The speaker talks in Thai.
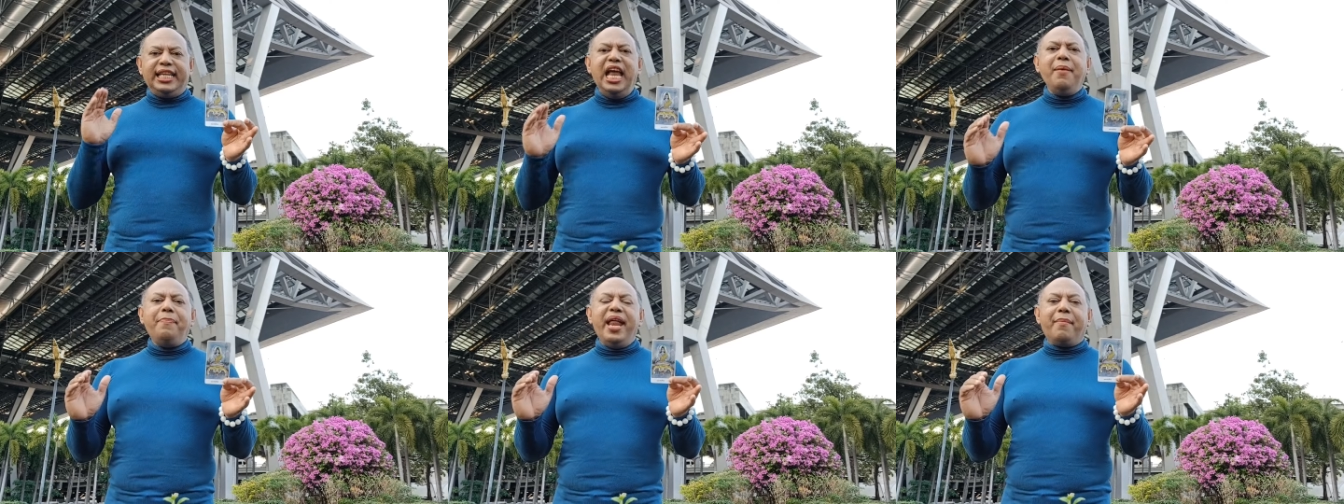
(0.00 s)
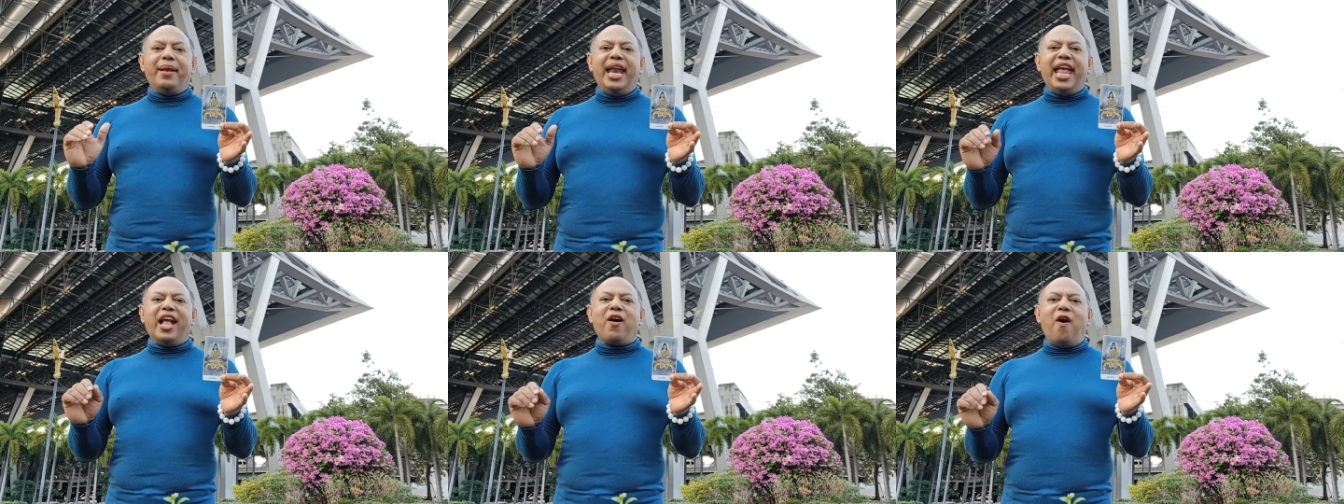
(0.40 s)
เช่นเพลงบร
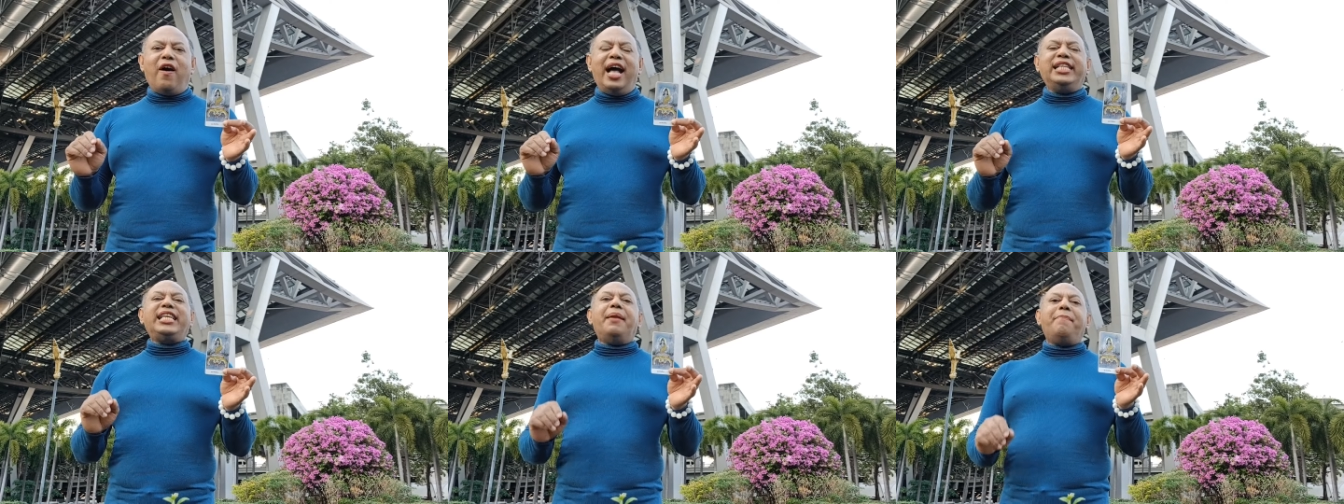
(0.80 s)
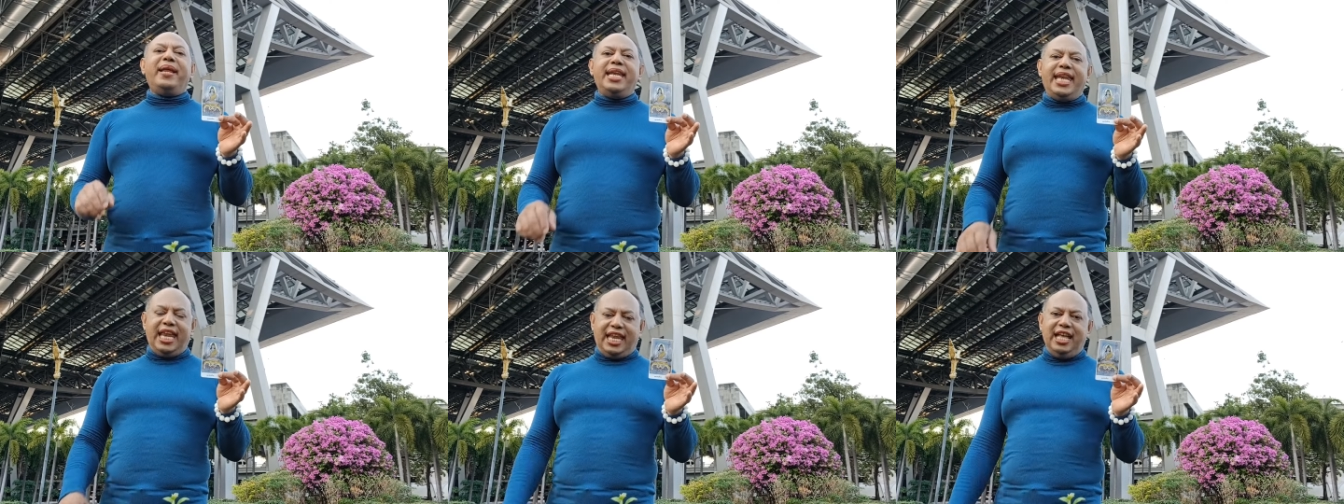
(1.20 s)
รเลงของอาจารย์บั
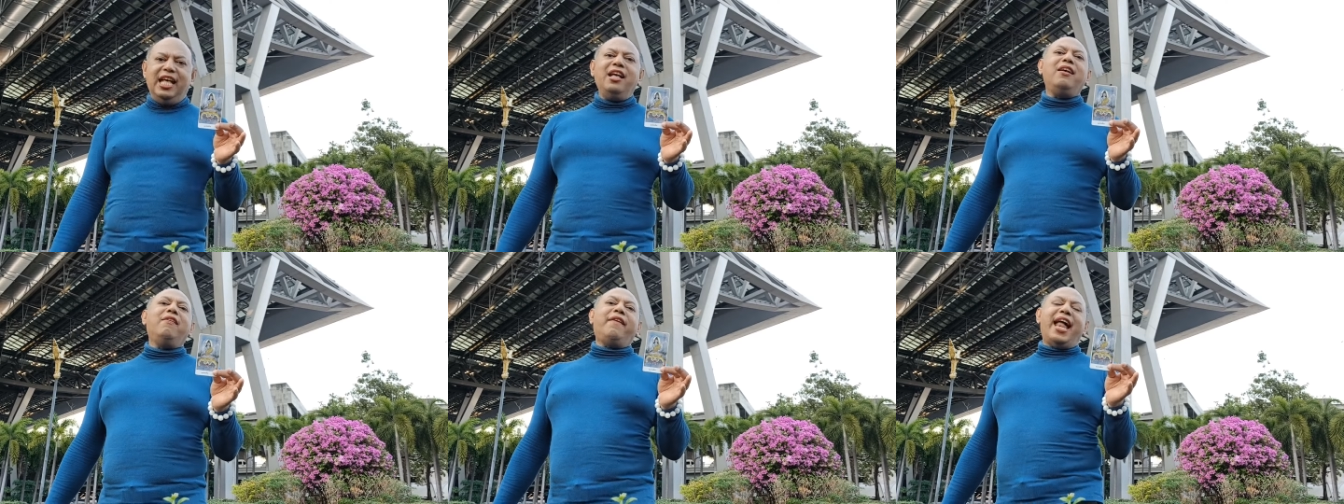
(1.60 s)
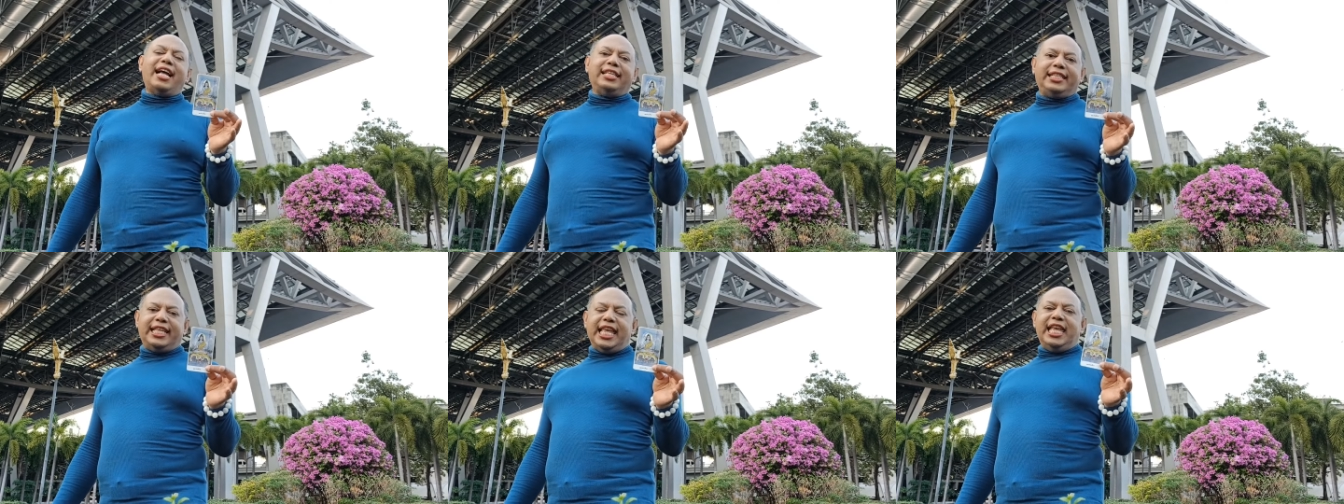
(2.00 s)
ณฑิตอึ้งรัง
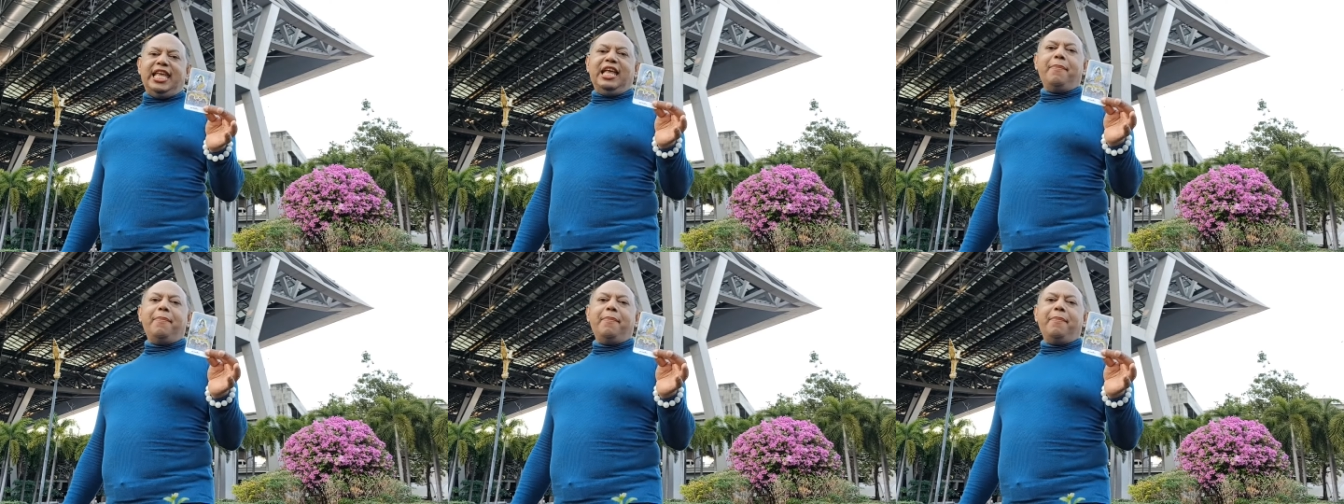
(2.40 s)
สี